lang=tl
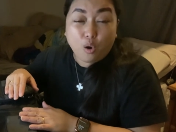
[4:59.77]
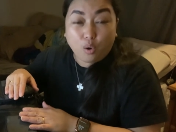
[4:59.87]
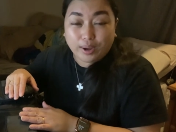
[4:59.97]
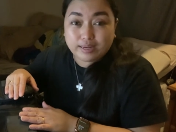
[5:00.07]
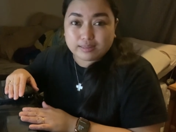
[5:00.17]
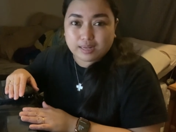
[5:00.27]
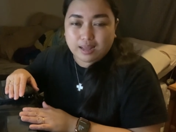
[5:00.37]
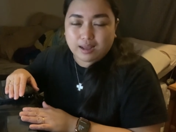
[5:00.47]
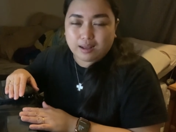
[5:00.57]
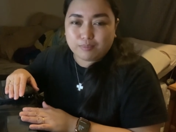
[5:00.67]
Okay na
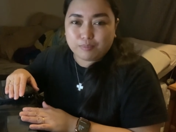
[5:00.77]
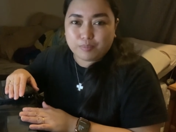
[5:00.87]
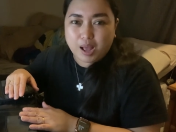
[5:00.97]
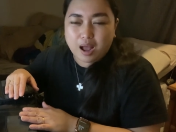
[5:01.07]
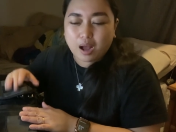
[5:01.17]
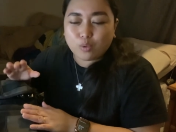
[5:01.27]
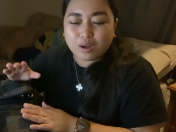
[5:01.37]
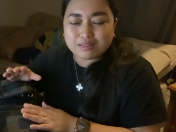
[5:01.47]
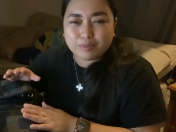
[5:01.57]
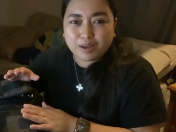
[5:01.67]
sila. Ah, ako
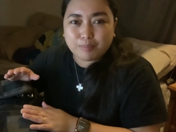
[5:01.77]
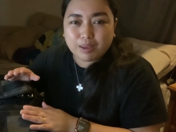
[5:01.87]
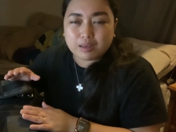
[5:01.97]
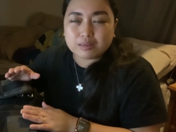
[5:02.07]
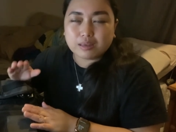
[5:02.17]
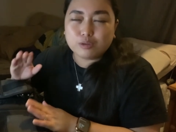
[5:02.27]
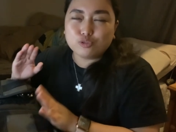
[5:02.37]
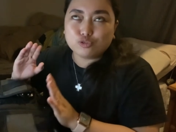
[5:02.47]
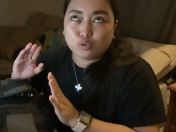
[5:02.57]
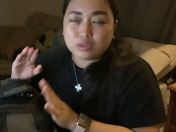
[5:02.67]
kasi mga be, kasi
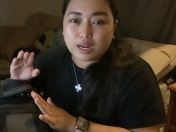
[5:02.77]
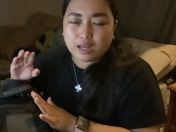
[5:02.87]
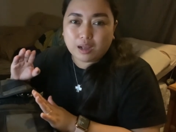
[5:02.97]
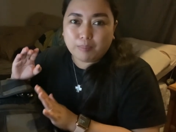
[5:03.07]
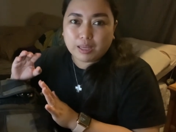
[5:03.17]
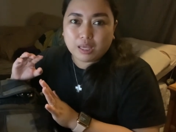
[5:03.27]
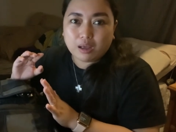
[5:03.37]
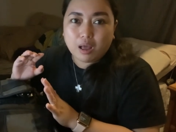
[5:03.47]
gusto ko talagang maging